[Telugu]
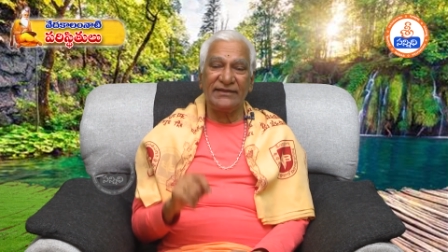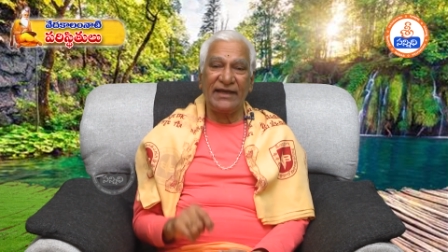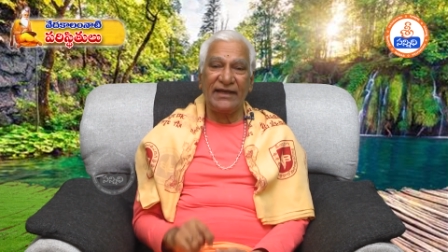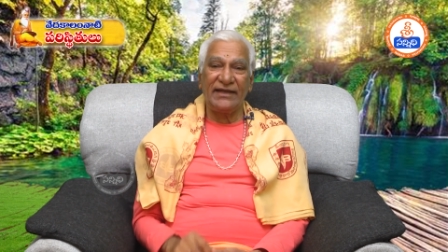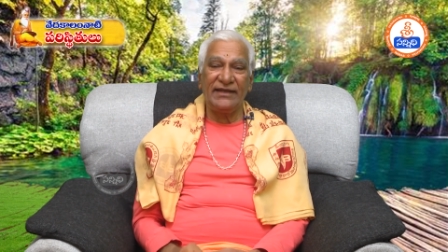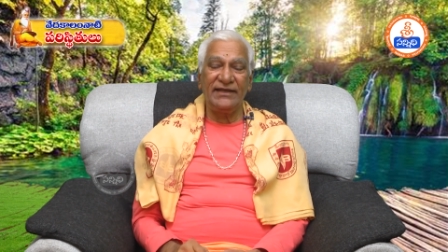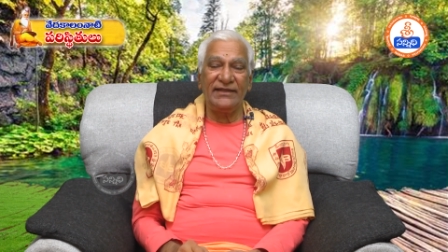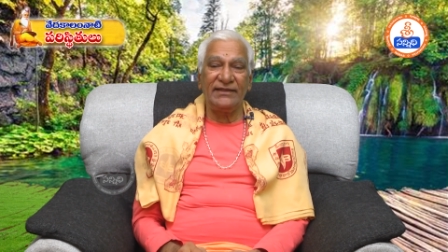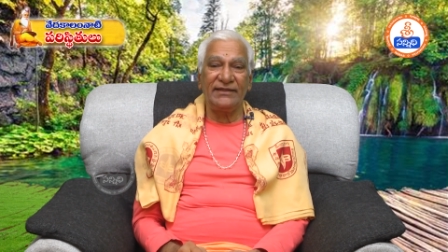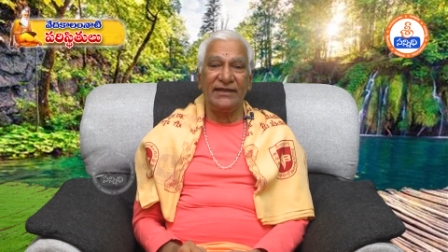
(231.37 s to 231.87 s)

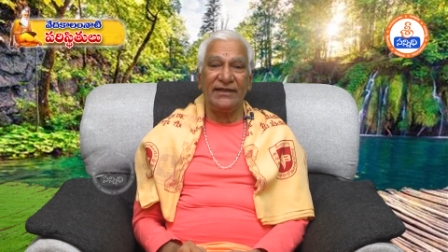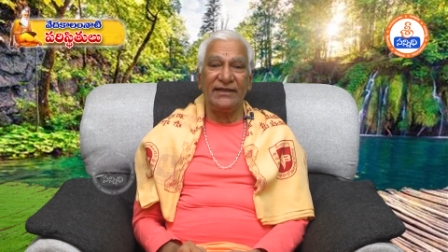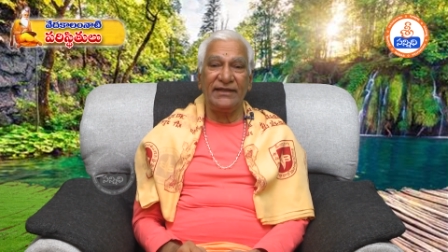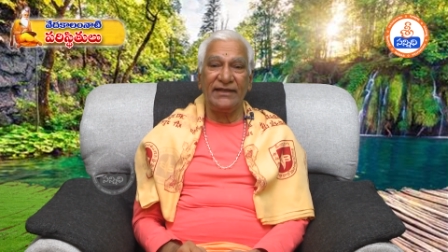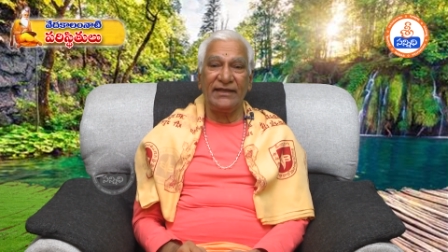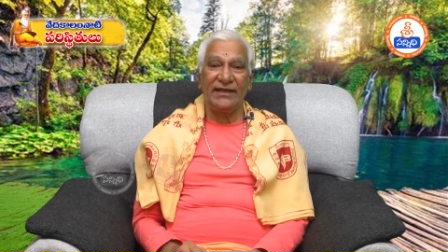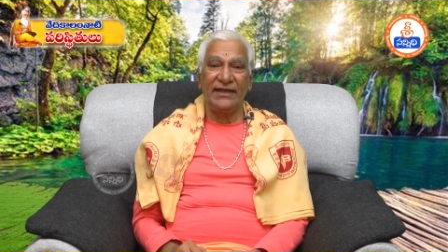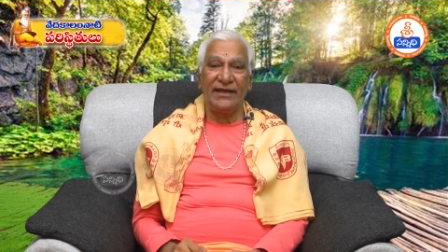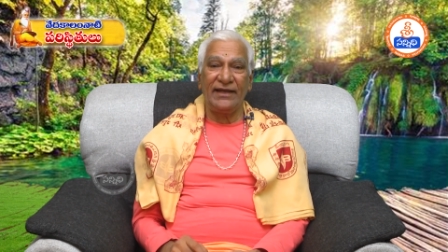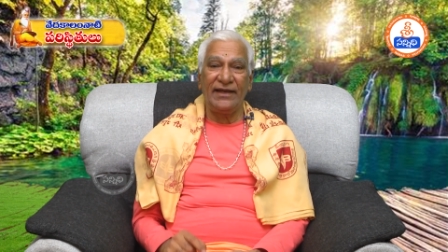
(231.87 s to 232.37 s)

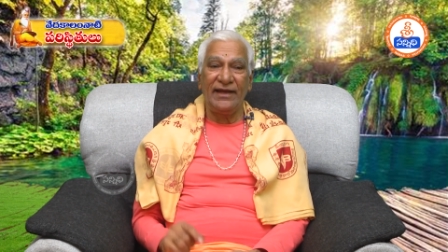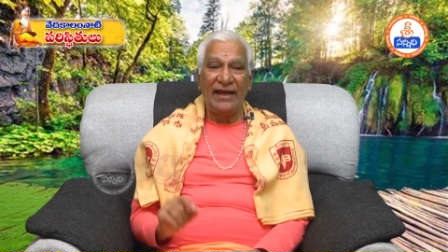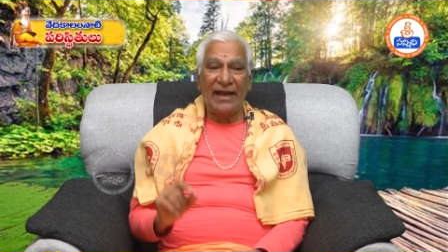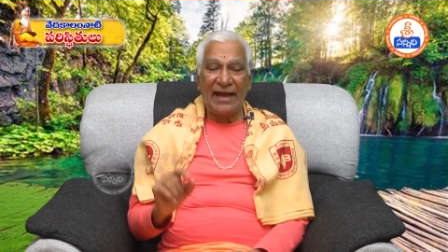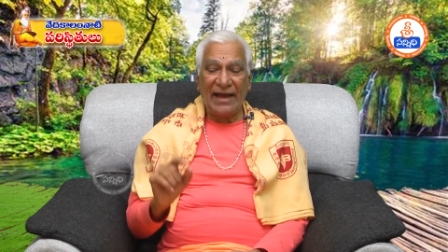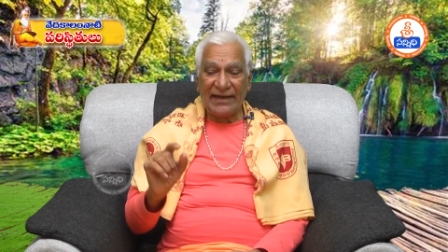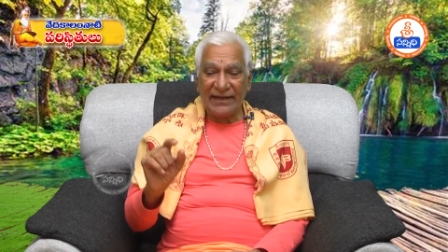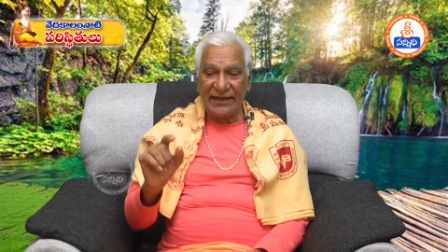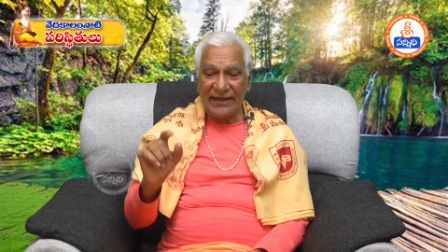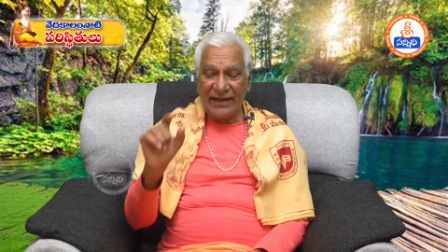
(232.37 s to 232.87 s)
తగిలిందంటే
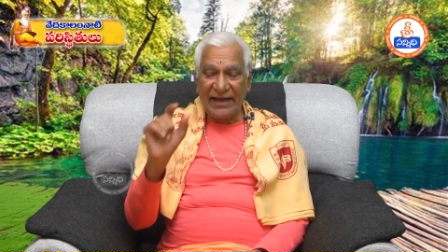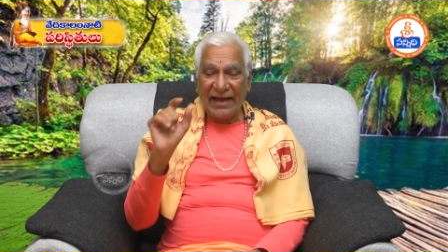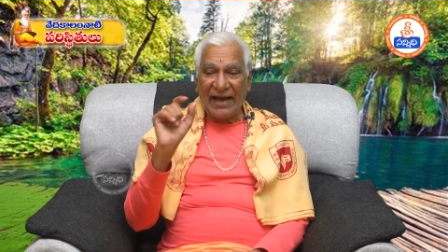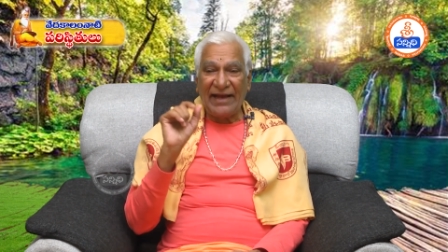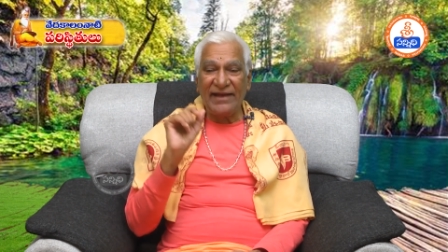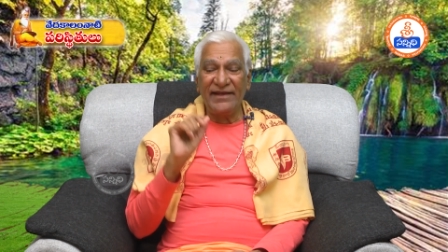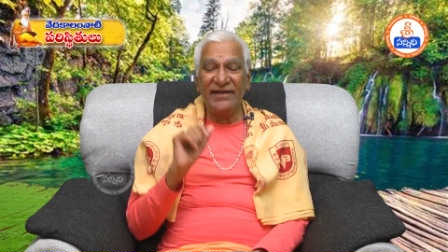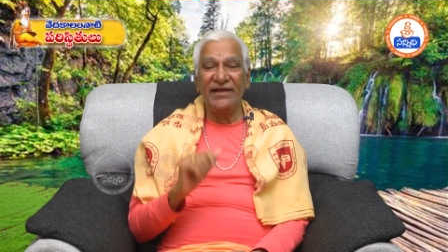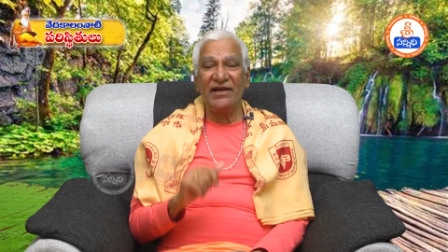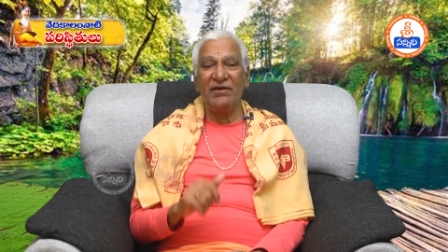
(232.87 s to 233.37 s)
అక్కడ
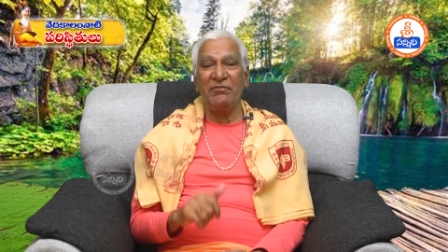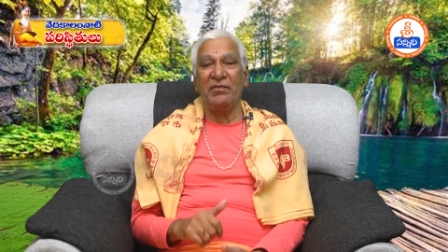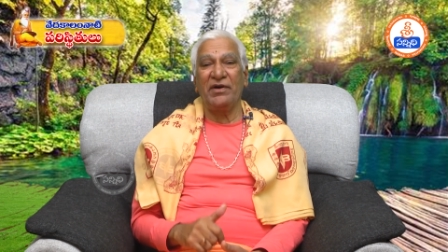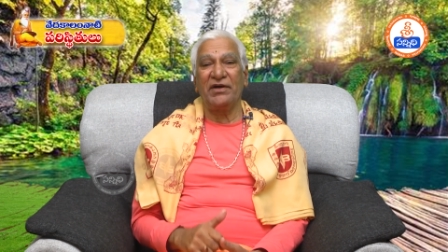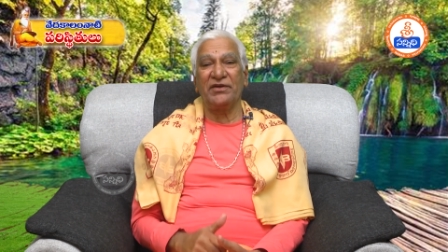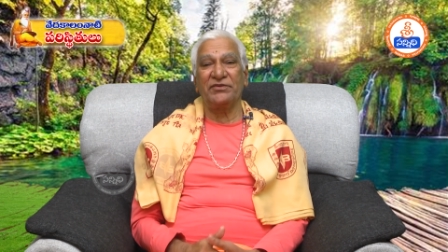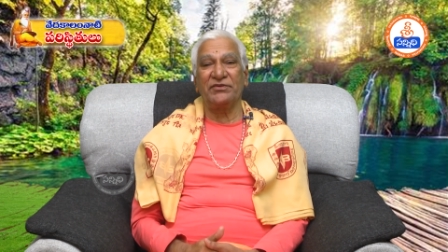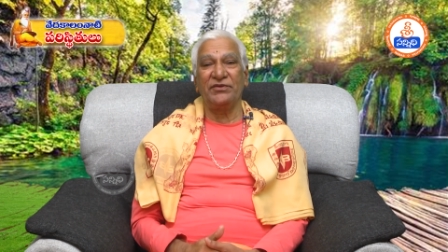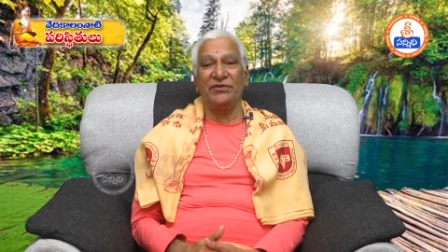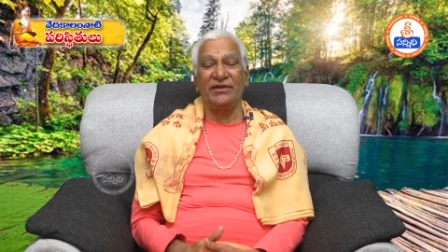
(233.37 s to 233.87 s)
గాయంగా
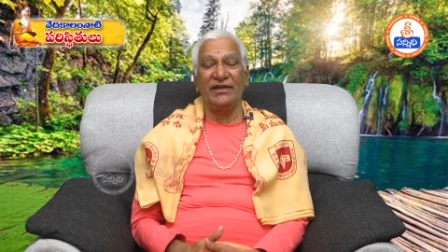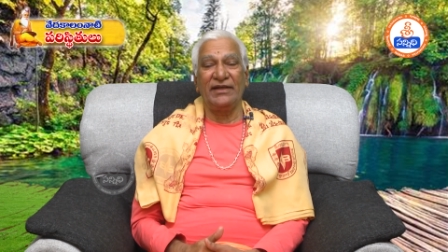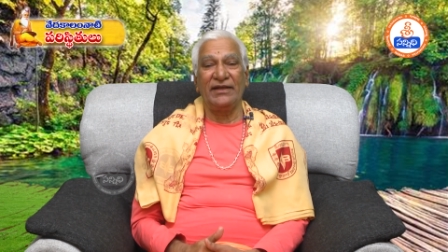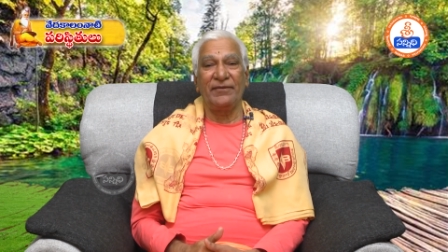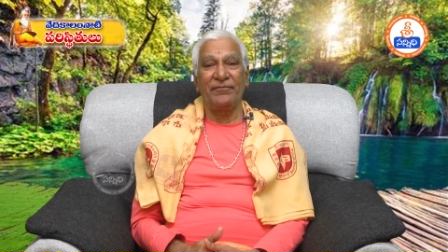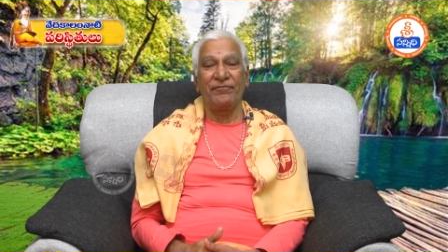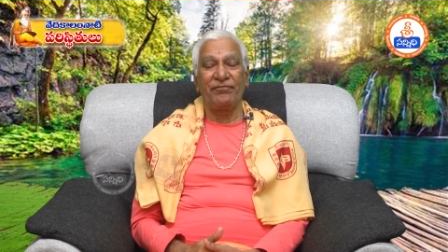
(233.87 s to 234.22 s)
మారుతుంది